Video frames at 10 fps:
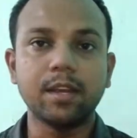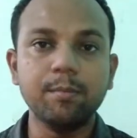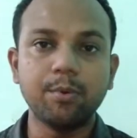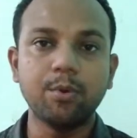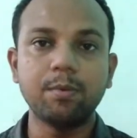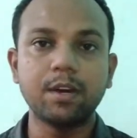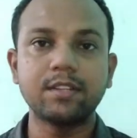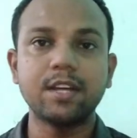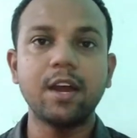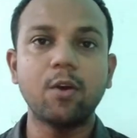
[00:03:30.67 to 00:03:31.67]
इम्प्रूव
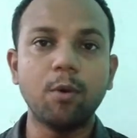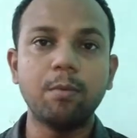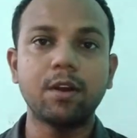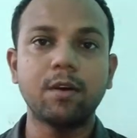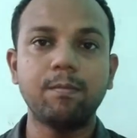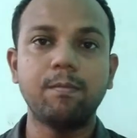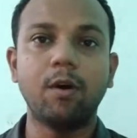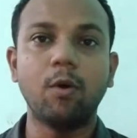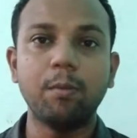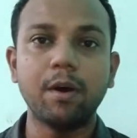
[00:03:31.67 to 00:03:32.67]
करता है ओवरऑल
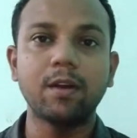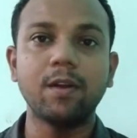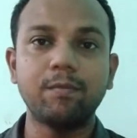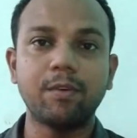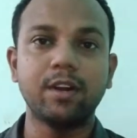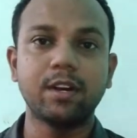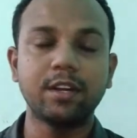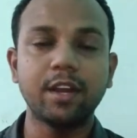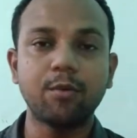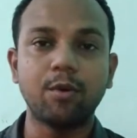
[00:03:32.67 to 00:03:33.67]
ओवरऑल
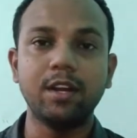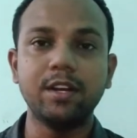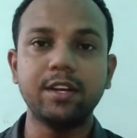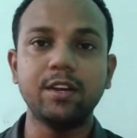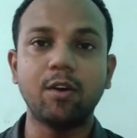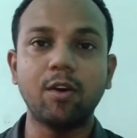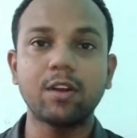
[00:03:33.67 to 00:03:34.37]
प्रोडक्ट की क्वालिटी